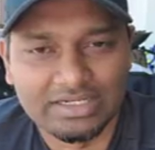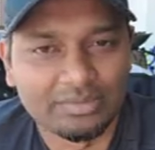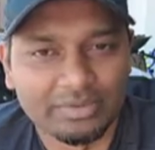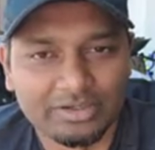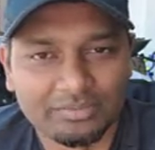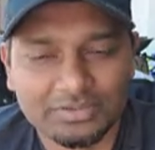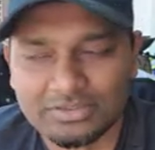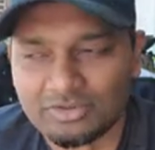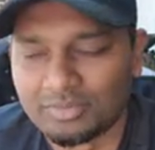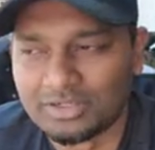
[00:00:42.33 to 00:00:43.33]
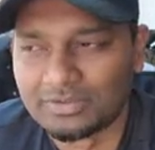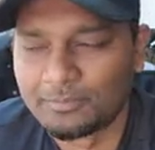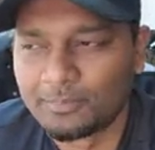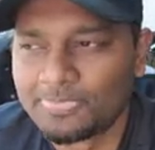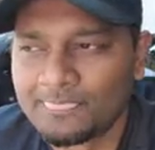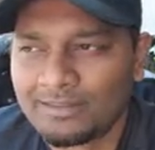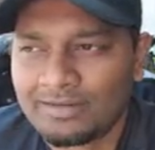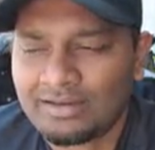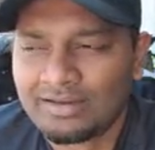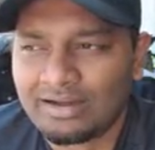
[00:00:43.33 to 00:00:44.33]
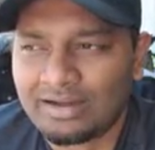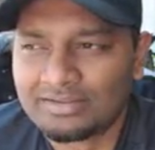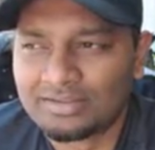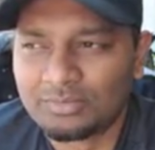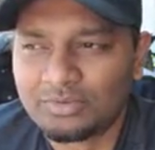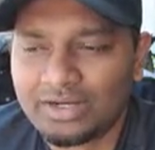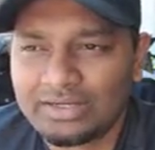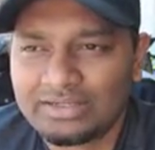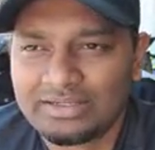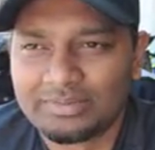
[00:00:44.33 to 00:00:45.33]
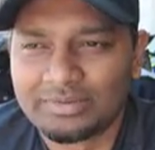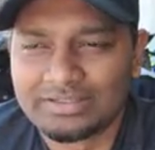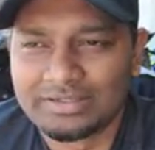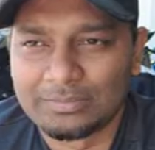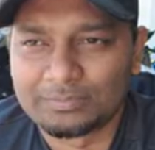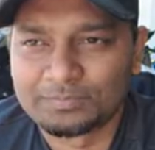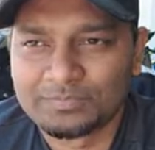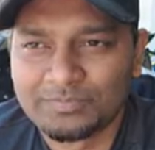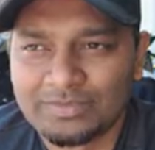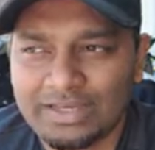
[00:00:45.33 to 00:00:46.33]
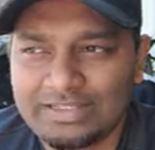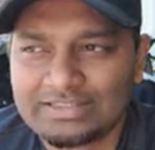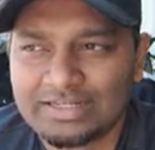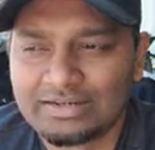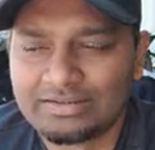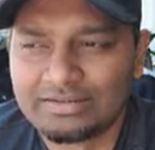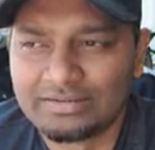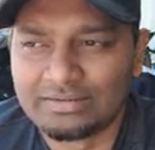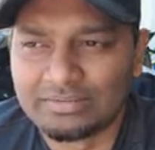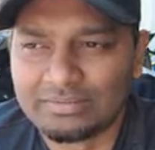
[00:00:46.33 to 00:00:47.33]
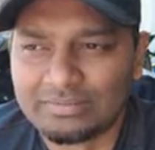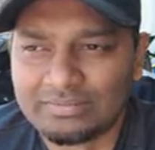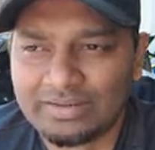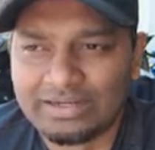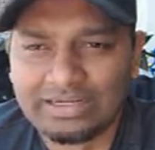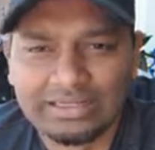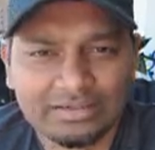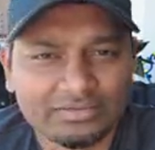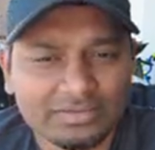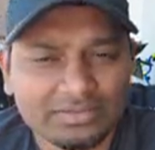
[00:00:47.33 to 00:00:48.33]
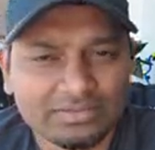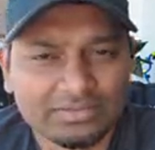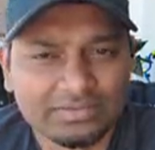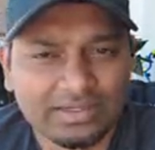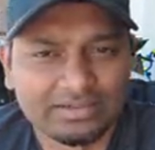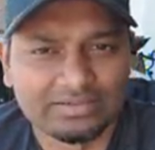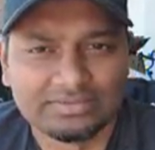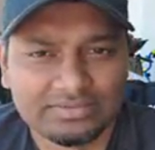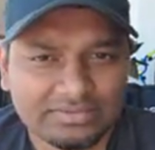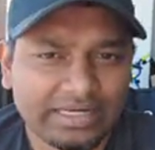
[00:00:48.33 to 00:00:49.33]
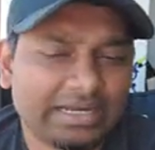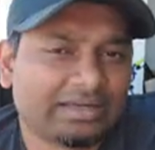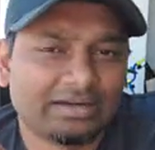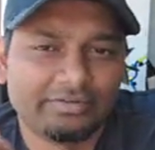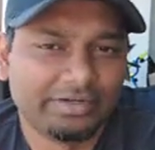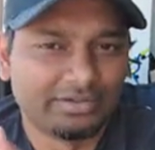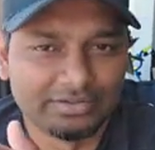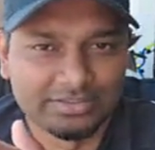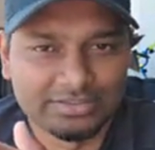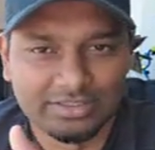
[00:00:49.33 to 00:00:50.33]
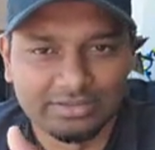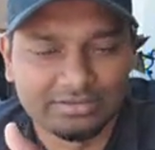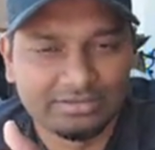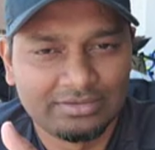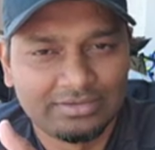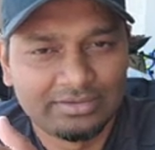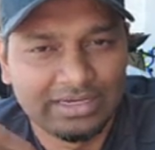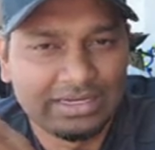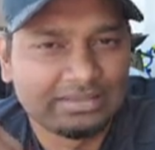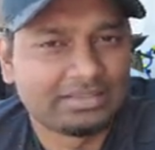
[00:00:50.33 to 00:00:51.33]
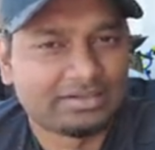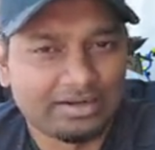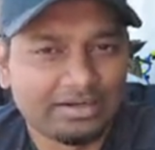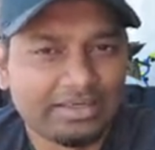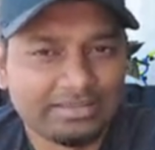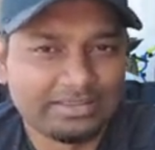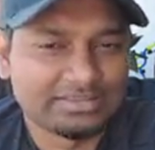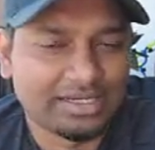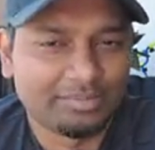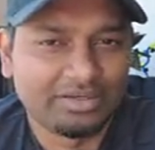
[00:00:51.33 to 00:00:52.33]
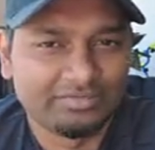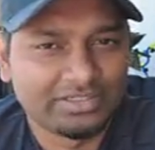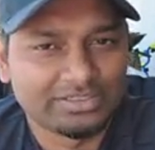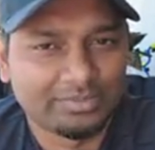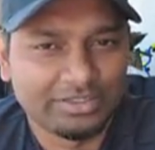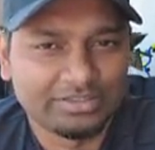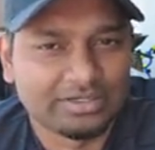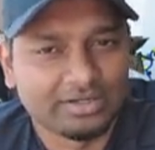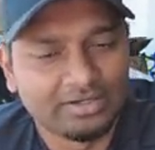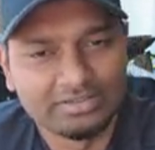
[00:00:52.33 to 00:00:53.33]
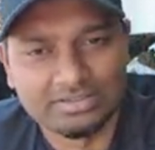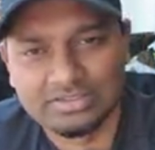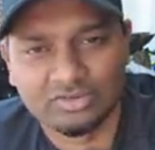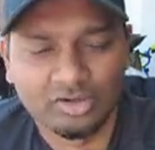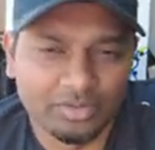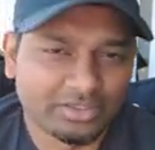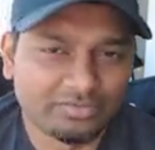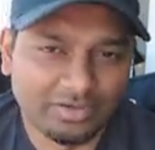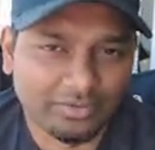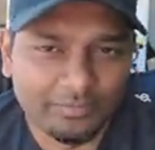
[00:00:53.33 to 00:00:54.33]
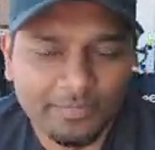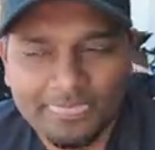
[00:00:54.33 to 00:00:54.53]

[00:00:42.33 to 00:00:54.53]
ஸ்டாண்டர்ட் படிக்கிறப்ப திருவண்ணாமலையில் அதுக்கு முன்னாடி நீங்கள் பார்த்தீங்கன்னா எயிட் ஸ்டாண்டர்ட் எண்டிங்கில் um, வந்து நாங்கள் தலைநகரில் வீடு இருக்குது திருச்சியில் எல்லாத்தையும் ட்ரக்கில் ஏற்றிட்டு சாமான்லாம் வீட்டு சாமான் எல்லாத்தையும் ட்ரக்கில் ஏற்றிட்டு திருவண்ணாமலைக்கு வரோம்